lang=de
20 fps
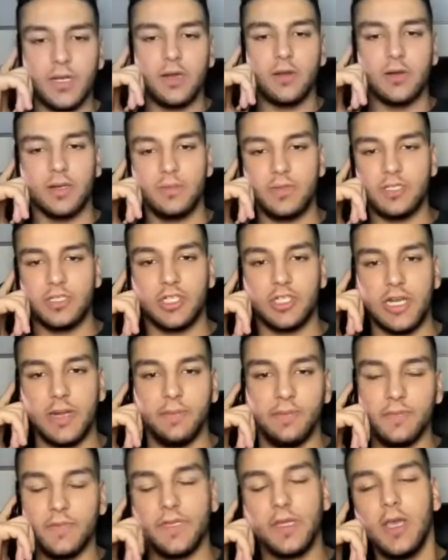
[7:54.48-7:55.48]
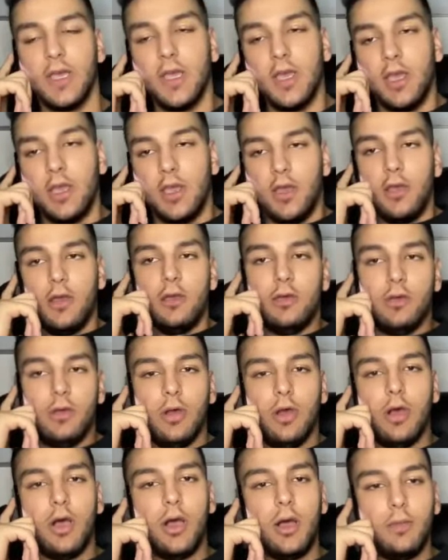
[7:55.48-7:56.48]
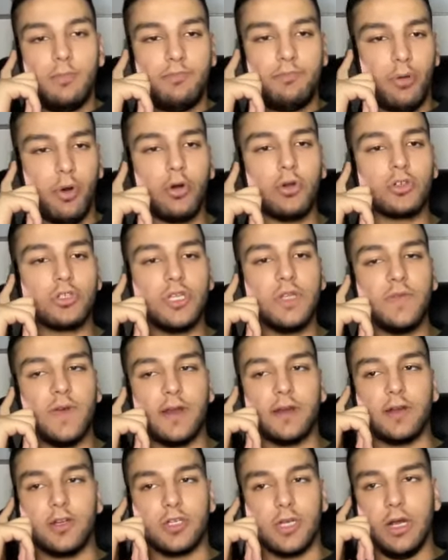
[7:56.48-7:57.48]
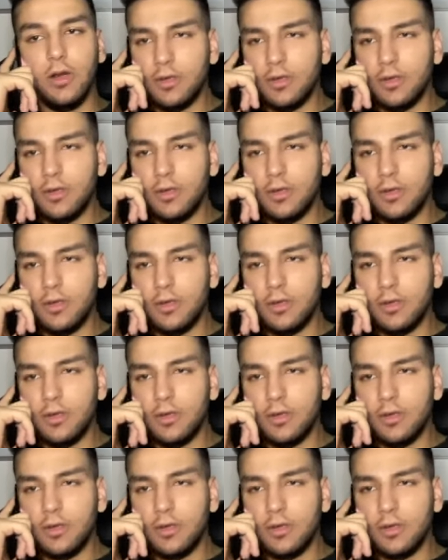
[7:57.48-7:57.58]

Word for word: oder, oder ein bisschen schleppend? Ja, produktiv eigentlich.